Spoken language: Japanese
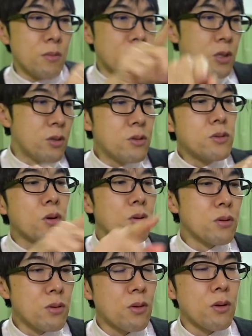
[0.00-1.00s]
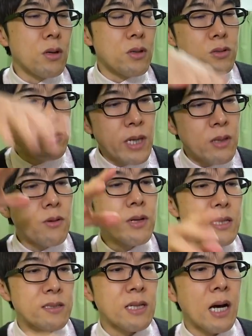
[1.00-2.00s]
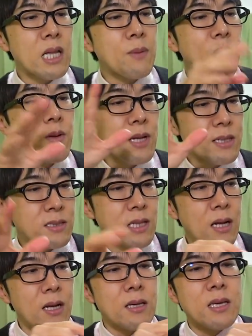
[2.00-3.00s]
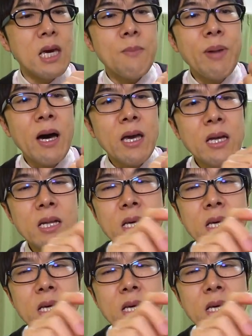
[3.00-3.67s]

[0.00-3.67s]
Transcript: 牛丼の上のやつだ頭のやつだギャバ入